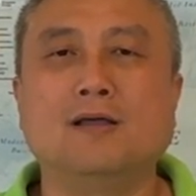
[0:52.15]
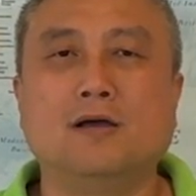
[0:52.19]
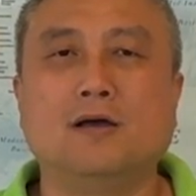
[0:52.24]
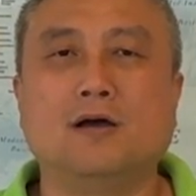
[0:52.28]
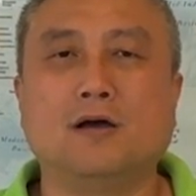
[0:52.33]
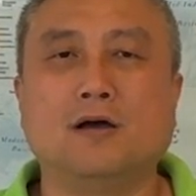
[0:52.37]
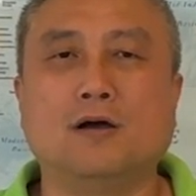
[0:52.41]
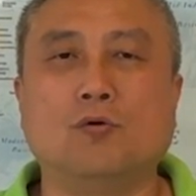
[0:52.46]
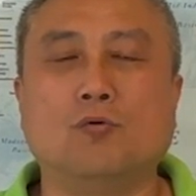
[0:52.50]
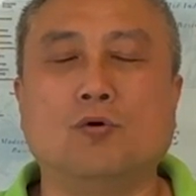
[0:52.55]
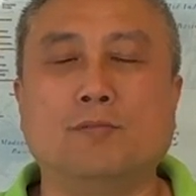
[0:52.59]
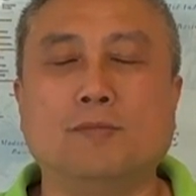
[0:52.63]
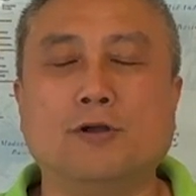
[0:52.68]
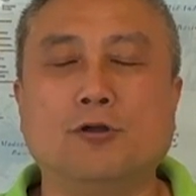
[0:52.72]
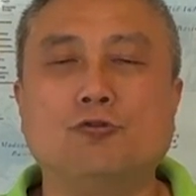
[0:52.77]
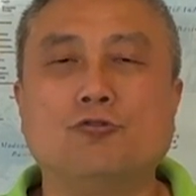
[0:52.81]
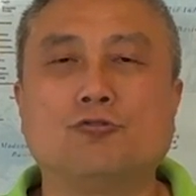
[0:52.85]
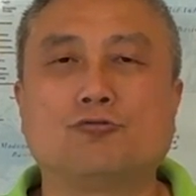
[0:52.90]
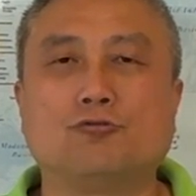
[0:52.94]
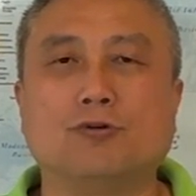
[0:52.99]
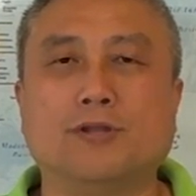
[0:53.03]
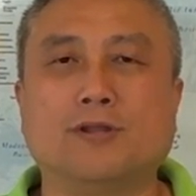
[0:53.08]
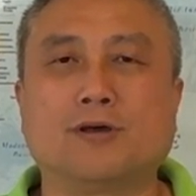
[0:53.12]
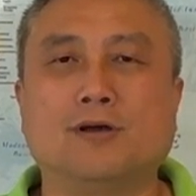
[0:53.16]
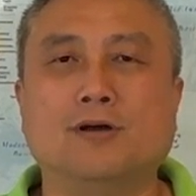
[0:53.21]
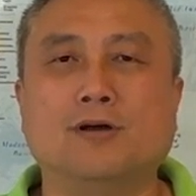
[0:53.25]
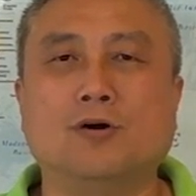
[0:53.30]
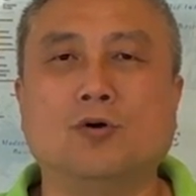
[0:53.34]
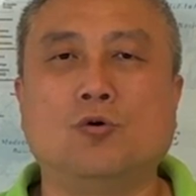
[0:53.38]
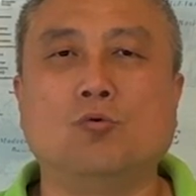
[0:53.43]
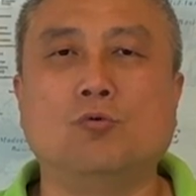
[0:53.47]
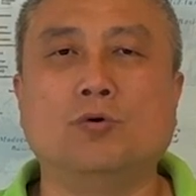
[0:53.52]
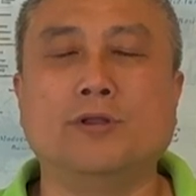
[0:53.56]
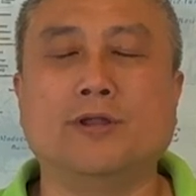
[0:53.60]
呃，我们律所的
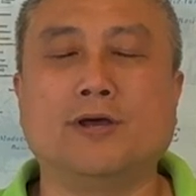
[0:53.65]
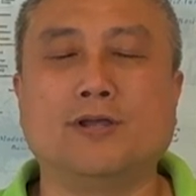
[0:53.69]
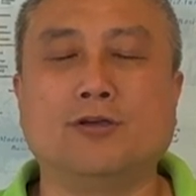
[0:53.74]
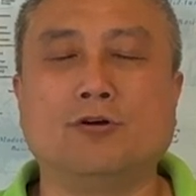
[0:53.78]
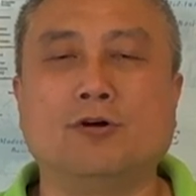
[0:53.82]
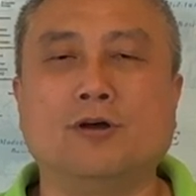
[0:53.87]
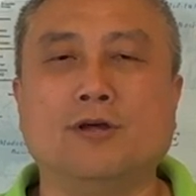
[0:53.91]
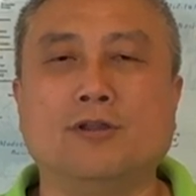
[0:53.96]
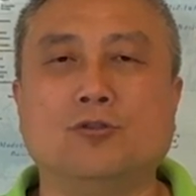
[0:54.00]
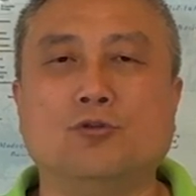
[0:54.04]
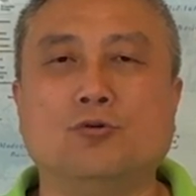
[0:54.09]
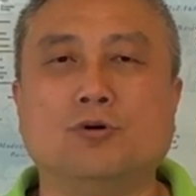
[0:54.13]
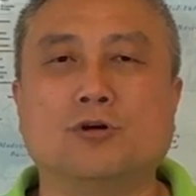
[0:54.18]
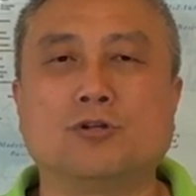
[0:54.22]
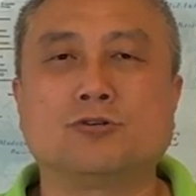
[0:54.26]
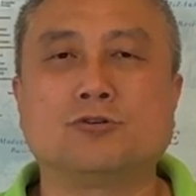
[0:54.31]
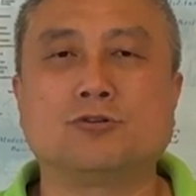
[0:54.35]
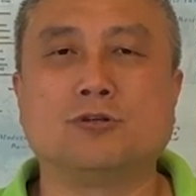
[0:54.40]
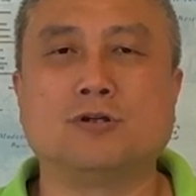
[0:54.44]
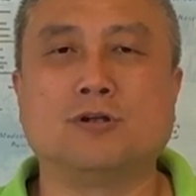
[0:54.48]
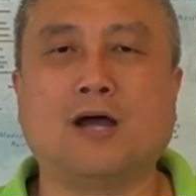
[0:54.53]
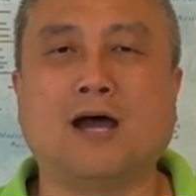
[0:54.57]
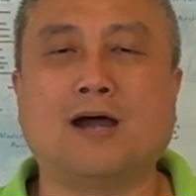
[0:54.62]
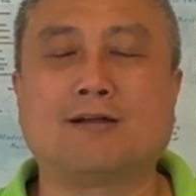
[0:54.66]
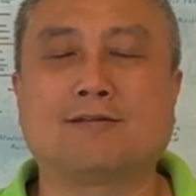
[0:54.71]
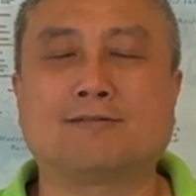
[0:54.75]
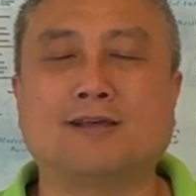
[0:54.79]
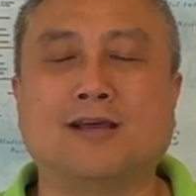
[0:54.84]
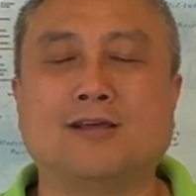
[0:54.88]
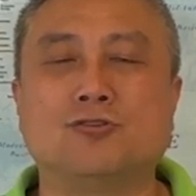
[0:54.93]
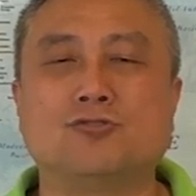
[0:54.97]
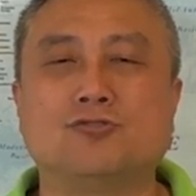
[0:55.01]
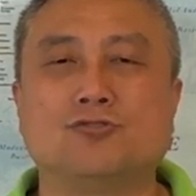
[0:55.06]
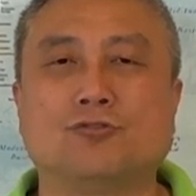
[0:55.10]
客户呢，有很多是二
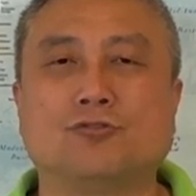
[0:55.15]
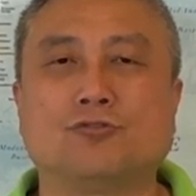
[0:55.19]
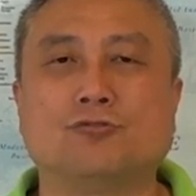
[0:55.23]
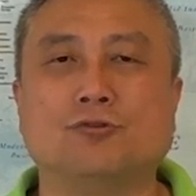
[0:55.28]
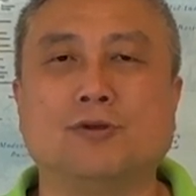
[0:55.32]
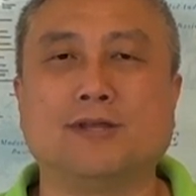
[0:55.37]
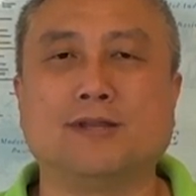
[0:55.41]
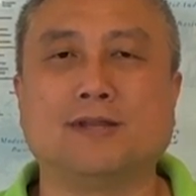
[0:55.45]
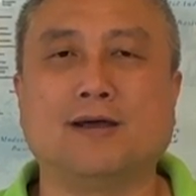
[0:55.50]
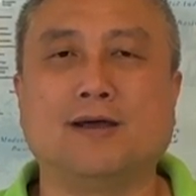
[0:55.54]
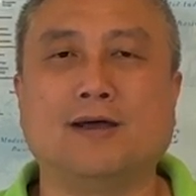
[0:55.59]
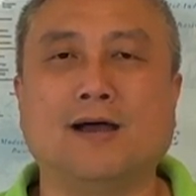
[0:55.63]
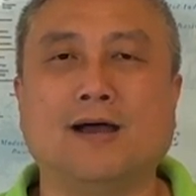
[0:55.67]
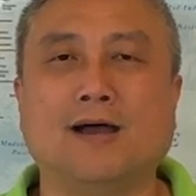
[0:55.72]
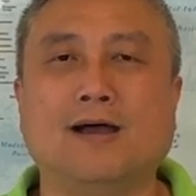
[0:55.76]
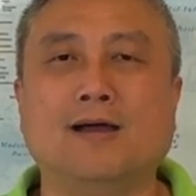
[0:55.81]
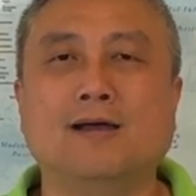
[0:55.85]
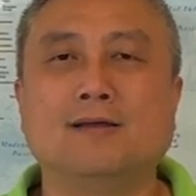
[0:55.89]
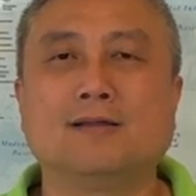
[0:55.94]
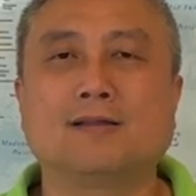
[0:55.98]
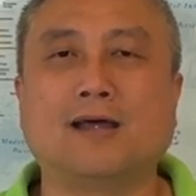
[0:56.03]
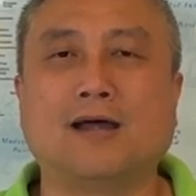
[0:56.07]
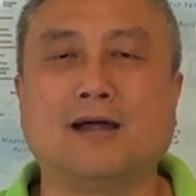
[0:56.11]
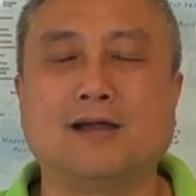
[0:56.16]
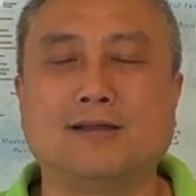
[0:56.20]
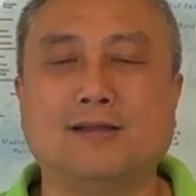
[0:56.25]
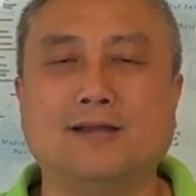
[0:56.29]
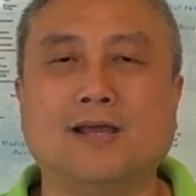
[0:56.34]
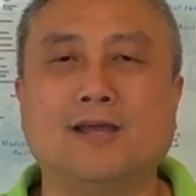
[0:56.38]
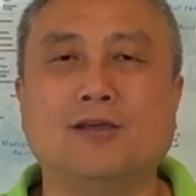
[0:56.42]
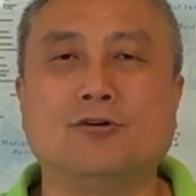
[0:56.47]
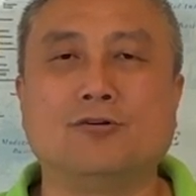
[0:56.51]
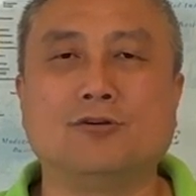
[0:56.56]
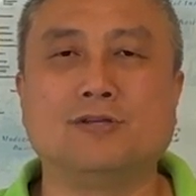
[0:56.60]
三十岁的啊，当然
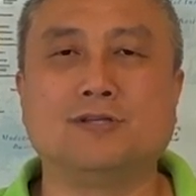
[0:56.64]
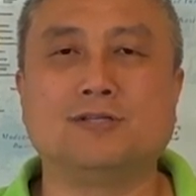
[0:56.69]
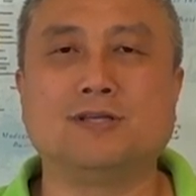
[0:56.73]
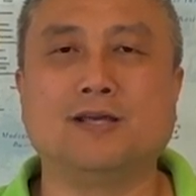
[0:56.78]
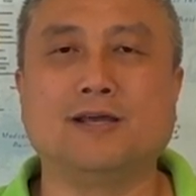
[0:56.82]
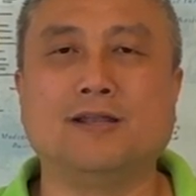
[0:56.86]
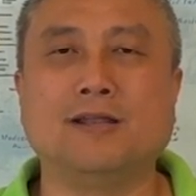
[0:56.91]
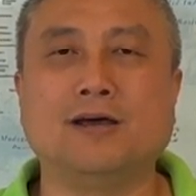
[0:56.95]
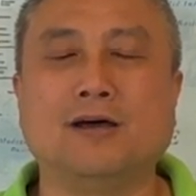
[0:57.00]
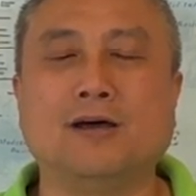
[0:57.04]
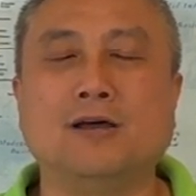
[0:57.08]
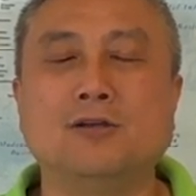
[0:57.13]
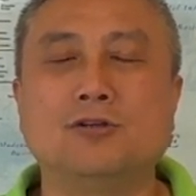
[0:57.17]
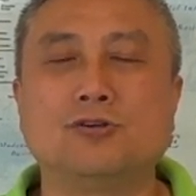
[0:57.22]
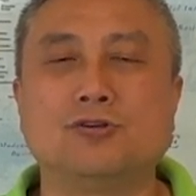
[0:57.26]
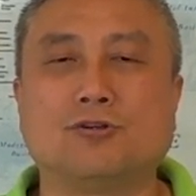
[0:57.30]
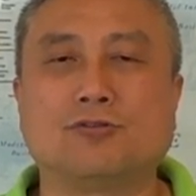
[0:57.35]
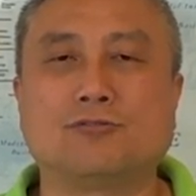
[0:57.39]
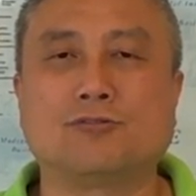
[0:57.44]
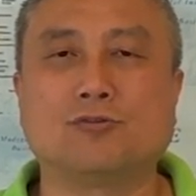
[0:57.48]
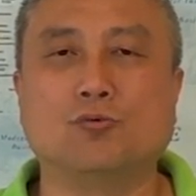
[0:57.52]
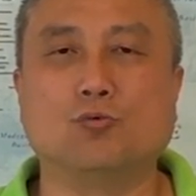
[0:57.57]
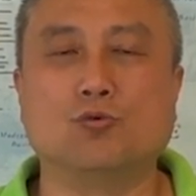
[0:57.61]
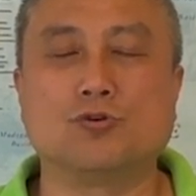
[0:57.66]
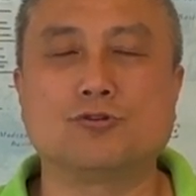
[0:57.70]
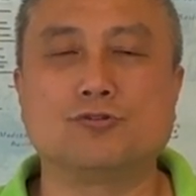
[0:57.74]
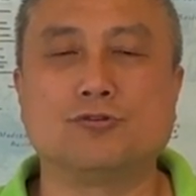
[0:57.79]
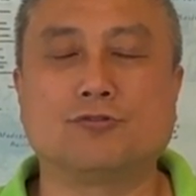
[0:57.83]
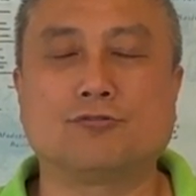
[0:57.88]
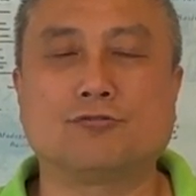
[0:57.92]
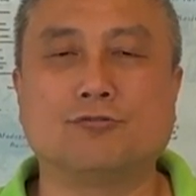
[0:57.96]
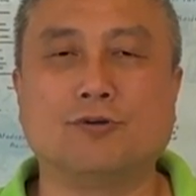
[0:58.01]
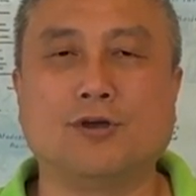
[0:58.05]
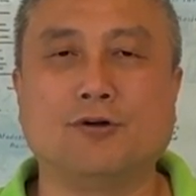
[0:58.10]
也有一些呢是四五
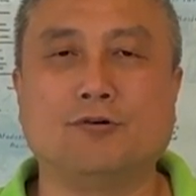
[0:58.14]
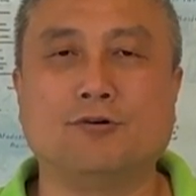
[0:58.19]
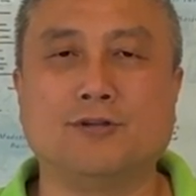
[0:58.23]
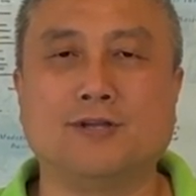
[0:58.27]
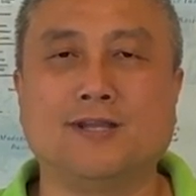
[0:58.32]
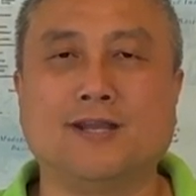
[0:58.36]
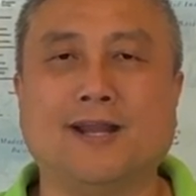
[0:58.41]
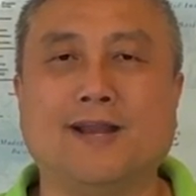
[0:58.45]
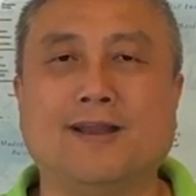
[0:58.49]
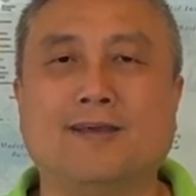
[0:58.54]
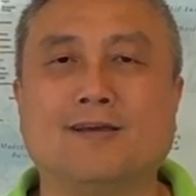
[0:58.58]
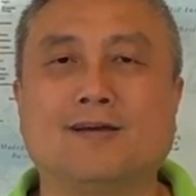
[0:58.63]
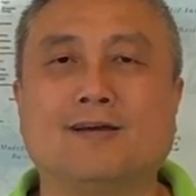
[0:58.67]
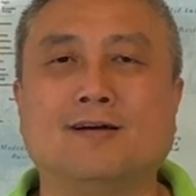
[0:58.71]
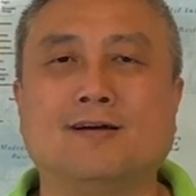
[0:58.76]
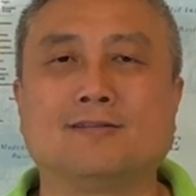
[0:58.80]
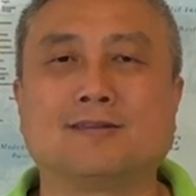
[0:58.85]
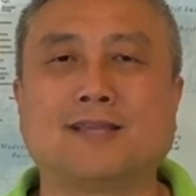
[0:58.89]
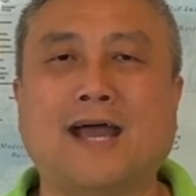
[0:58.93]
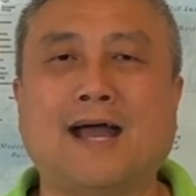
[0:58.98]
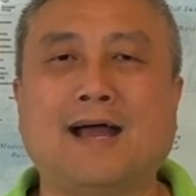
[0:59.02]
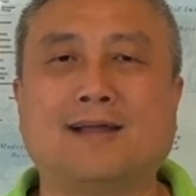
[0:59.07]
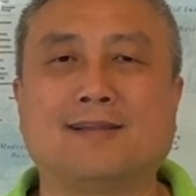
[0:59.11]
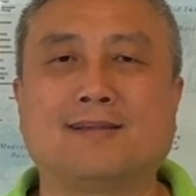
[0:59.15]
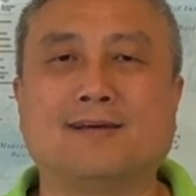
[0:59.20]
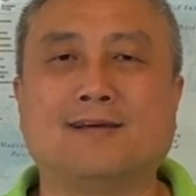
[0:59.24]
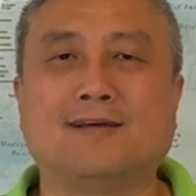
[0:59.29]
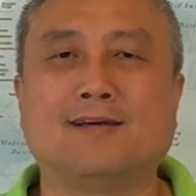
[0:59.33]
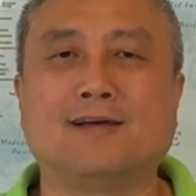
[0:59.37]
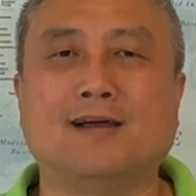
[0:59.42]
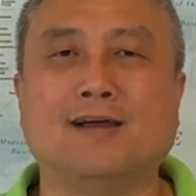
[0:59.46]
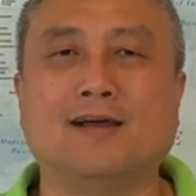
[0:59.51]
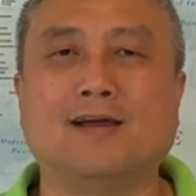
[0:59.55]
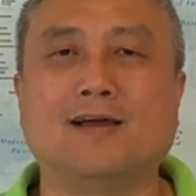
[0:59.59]
十岁或者年龄更大
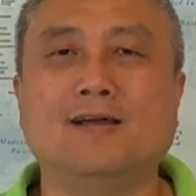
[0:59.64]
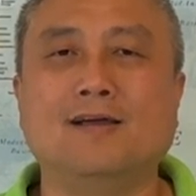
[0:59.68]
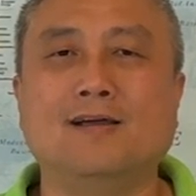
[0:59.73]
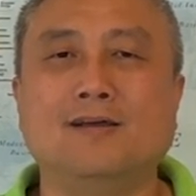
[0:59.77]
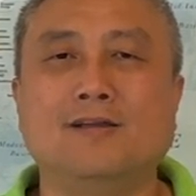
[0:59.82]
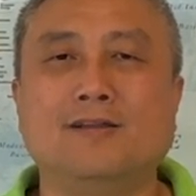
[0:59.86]
的啊。